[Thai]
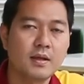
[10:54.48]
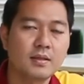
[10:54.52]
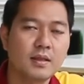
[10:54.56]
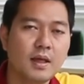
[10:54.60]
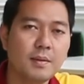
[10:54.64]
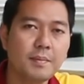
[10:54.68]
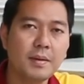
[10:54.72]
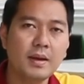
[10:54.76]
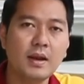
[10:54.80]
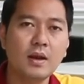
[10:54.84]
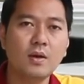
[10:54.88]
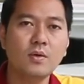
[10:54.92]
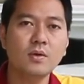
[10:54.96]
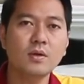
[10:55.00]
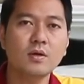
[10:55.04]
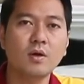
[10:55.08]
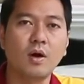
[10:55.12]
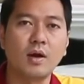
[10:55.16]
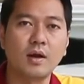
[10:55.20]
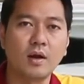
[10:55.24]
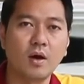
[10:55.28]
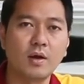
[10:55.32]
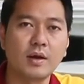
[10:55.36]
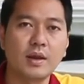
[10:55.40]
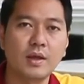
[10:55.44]
ถ้าเป็นในรุ่นก่
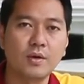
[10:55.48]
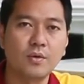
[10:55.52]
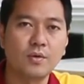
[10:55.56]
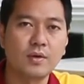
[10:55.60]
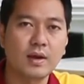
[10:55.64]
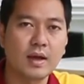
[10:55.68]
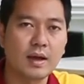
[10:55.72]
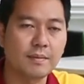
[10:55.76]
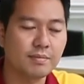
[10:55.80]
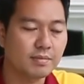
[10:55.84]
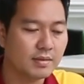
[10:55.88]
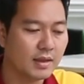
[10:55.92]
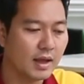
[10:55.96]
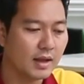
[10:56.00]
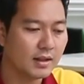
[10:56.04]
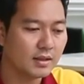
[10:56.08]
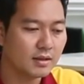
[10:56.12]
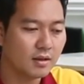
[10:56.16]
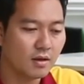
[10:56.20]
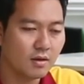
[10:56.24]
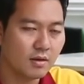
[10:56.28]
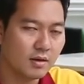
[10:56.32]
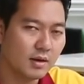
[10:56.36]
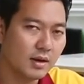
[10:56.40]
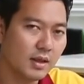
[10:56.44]
อน all new นะครับท่าน
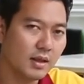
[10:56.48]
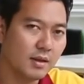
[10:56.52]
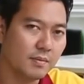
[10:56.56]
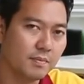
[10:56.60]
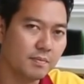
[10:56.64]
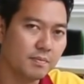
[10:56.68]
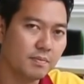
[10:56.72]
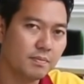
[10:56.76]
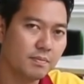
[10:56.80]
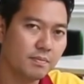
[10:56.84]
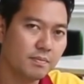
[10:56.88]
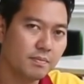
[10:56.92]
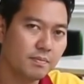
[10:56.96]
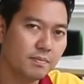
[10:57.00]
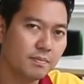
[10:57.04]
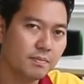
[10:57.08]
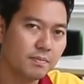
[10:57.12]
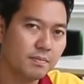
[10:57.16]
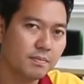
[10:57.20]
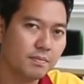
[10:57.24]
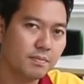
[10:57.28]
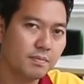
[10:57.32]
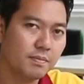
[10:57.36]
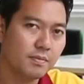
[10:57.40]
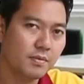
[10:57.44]
ต้องรีบ
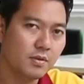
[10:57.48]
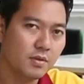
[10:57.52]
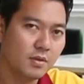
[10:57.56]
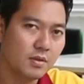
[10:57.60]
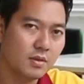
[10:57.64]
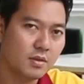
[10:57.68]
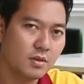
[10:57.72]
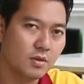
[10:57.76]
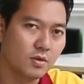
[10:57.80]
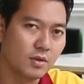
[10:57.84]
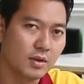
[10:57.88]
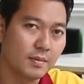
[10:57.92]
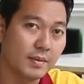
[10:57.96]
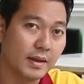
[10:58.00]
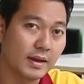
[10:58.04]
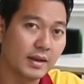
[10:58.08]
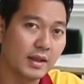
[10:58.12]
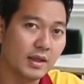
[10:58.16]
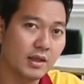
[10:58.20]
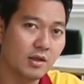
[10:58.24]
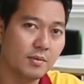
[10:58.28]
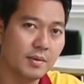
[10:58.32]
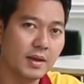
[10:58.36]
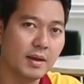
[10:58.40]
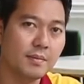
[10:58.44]
อยู่ตำแหน่ง
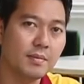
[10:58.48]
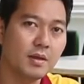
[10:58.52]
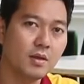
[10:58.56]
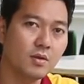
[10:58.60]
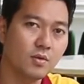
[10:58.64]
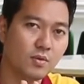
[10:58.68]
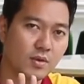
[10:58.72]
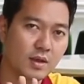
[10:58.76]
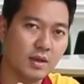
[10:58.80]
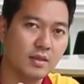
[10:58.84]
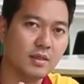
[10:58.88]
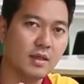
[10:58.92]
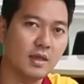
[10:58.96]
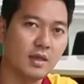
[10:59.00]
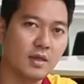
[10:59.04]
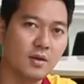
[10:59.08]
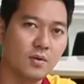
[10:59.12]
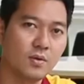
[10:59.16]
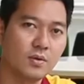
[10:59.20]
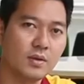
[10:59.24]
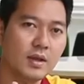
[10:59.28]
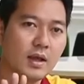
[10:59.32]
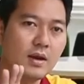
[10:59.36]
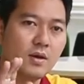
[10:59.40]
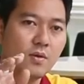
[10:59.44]
ดีใช่ไหมครับยังอยู่เกียร์ 4 อ
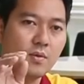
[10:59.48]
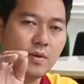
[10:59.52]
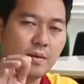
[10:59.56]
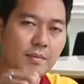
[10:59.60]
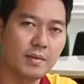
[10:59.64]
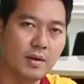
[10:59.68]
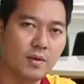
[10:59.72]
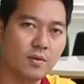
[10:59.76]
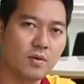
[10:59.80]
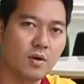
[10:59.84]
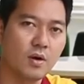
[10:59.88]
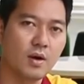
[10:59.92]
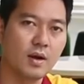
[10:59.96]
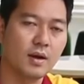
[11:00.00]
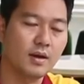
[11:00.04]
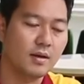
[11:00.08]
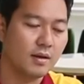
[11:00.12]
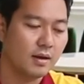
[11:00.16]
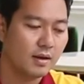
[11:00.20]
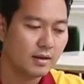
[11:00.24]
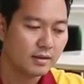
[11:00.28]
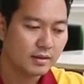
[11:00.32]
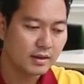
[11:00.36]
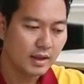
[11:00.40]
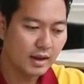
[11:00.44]
ยู่ ท่านดูความเร็วก่อน
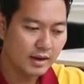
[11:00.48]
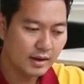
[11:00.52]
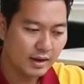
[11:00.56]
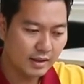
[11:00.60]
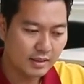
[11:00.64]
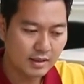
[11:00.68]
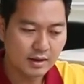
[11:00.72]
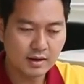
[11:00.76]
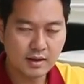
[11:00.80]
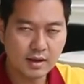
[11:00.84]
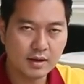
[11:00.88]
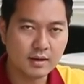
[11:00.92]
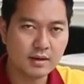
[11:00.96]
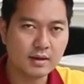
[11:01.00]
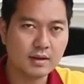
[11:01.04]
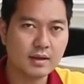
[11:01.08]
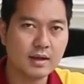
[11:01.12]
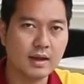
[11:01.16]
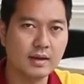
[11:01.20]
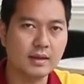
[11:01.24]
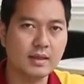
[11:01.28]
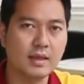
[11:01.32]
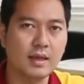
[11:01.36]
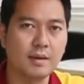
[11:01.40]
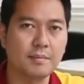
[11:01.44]
ท่านอาจจะเลื่อน
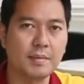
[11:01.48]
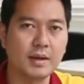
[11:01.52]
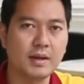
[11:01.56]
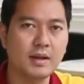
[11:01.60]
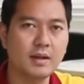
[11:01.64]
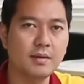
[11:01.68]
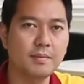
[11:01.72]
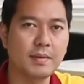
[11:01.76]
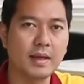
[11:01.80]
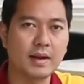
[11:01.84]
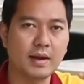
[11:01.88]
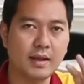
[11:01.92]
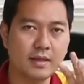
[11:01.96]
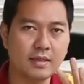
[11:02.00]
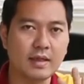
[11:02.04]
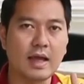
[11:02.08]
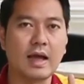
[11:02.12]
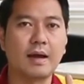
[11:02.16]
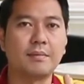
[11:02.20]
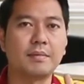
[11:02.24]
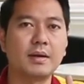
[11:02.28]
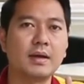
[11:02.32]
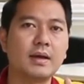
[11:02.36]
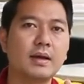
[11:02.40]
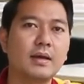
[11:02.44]
คันเกียร์มาที่ตำแหน่งเลข
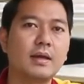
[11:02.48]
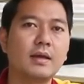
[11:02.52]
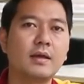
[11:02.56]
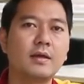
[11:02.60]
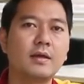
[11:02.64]
3 เลย